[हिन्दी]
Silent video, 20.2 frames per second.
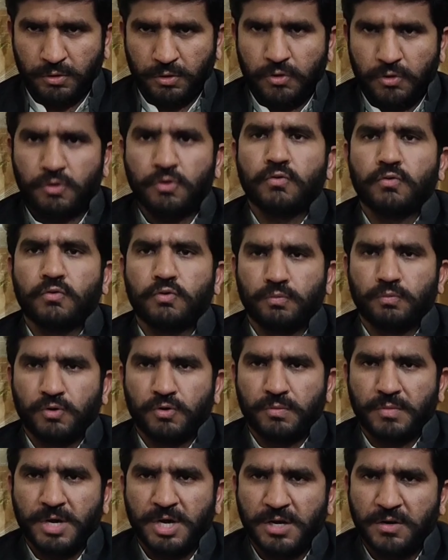क्यों तुमको
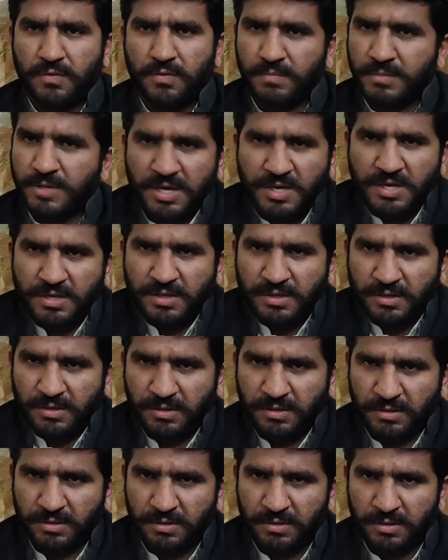मालूम नहीं
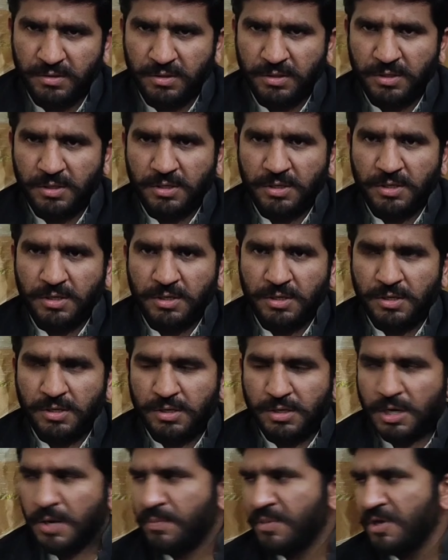
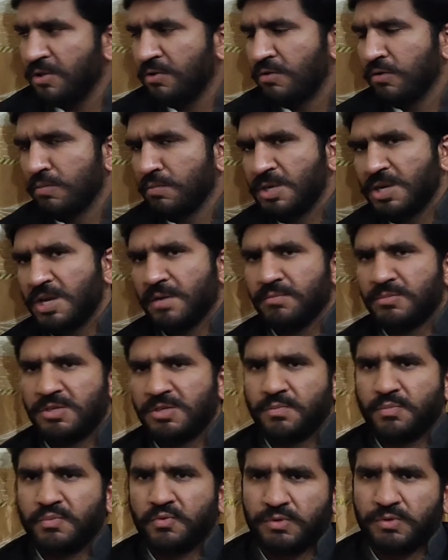अभी तुमने हमसे
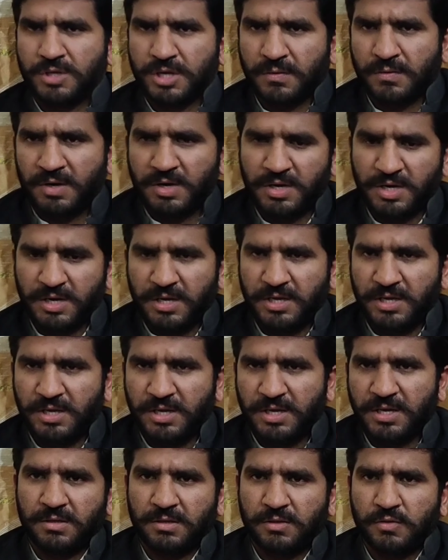पूछा वहां लिखा
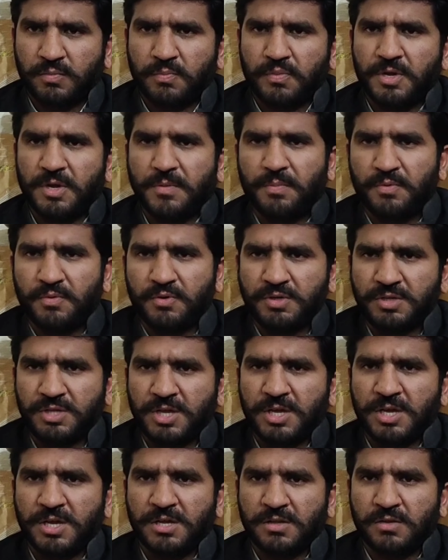है तो फिर पूछता
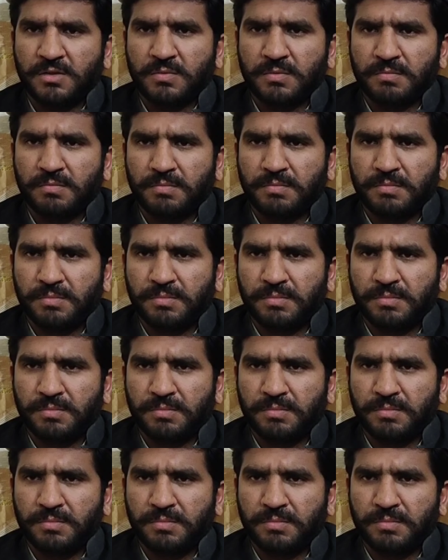है तुम